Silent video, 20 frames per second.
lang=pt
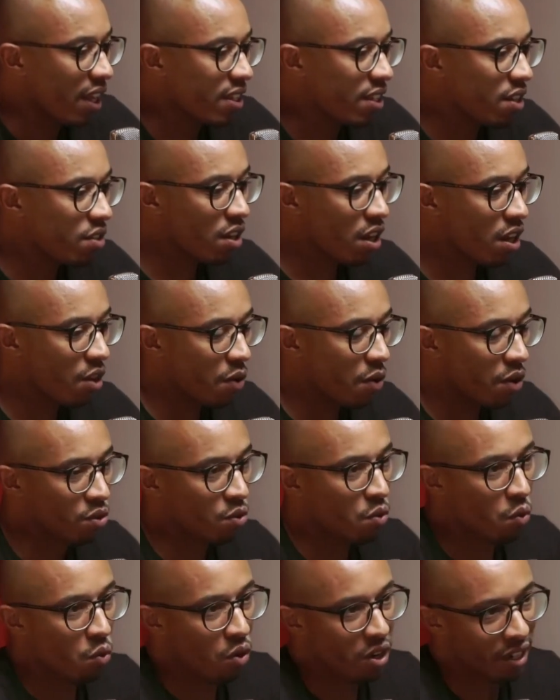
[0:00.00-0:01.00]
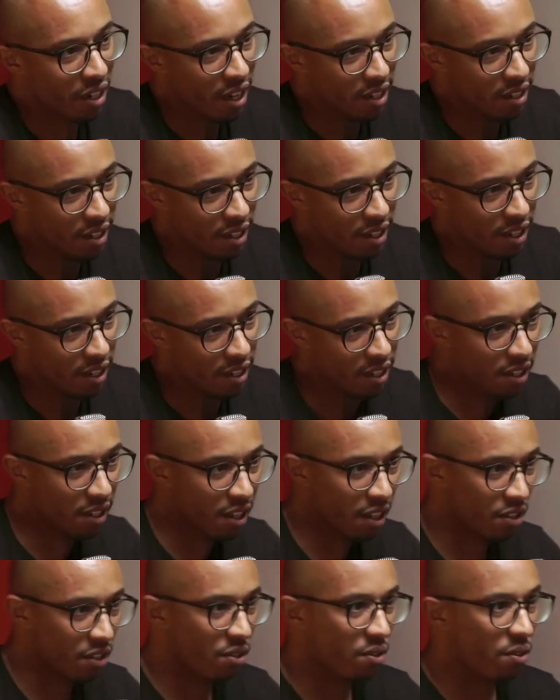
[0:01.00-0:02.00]
Você já leu as concordâncias desse
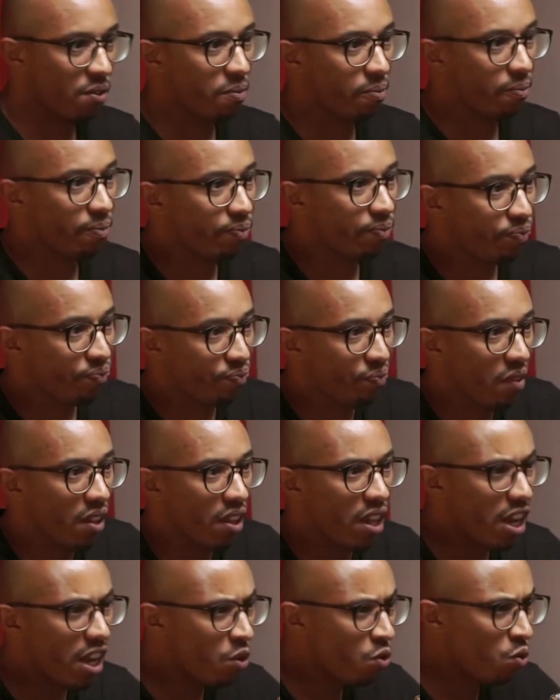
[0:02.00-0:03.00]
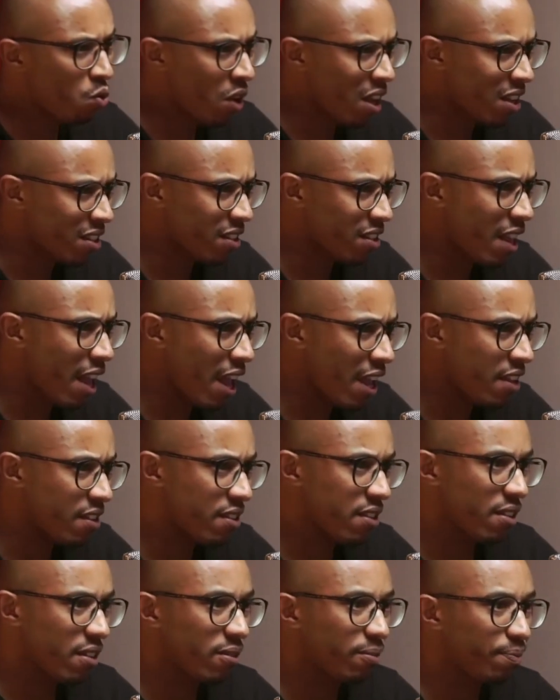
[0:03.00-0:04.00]
texto? Já leu Lucas
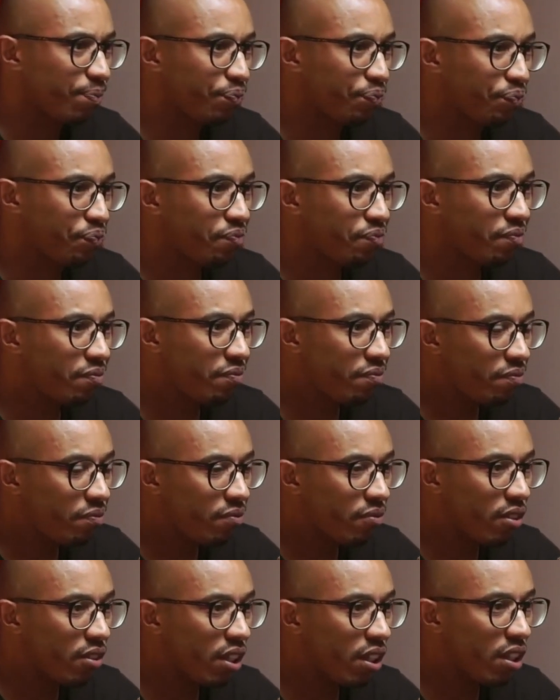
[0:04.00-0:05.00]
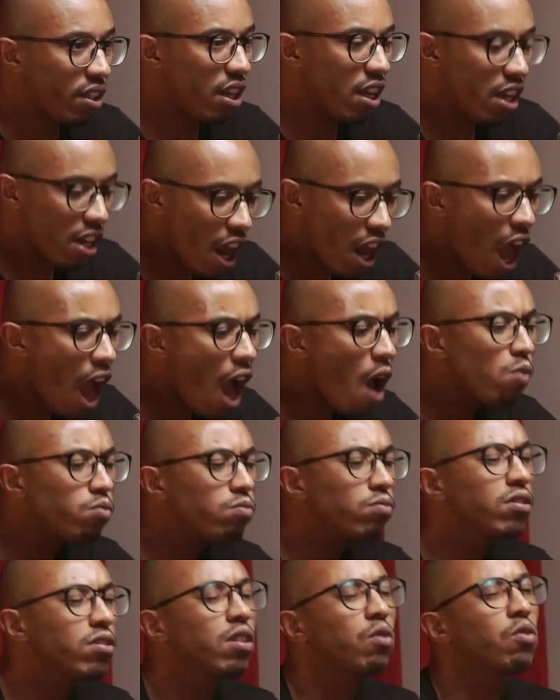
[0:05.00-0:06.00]
10? Dele,
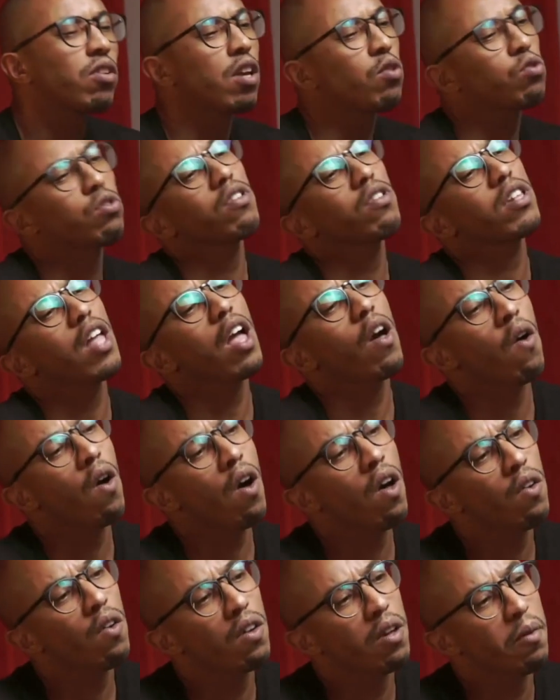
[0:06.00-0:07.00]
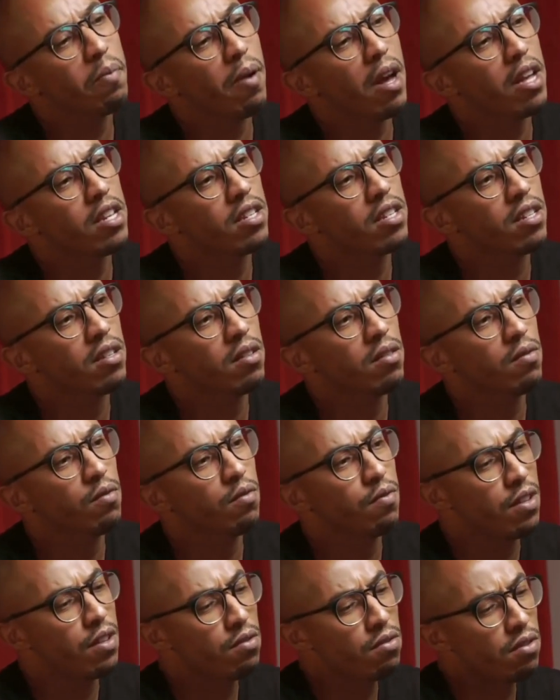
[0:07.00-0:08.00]
não, o que eu sou teólogo, rapaz.
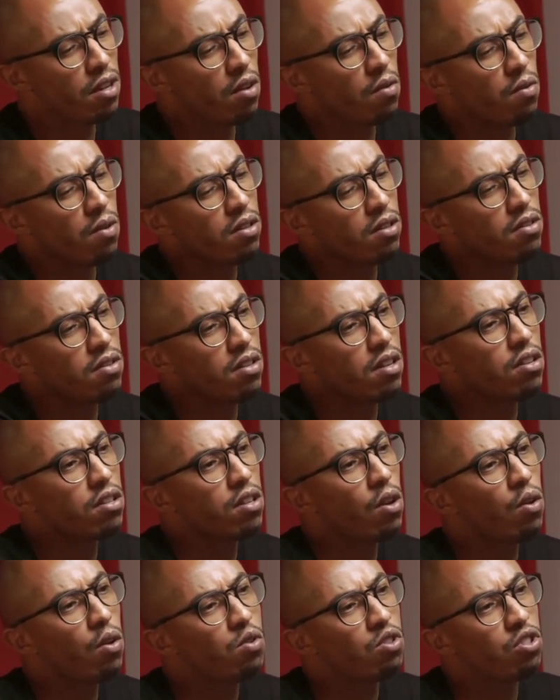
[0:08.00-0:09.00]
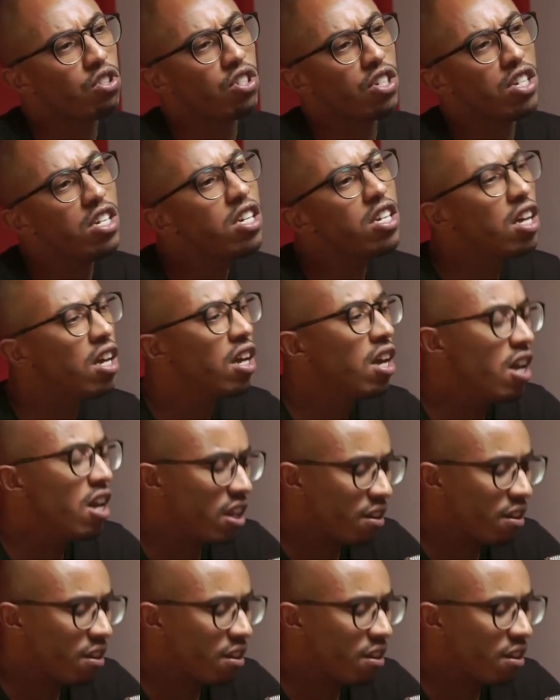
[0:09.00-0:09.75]
Fiz não sei quantos anos de teologia.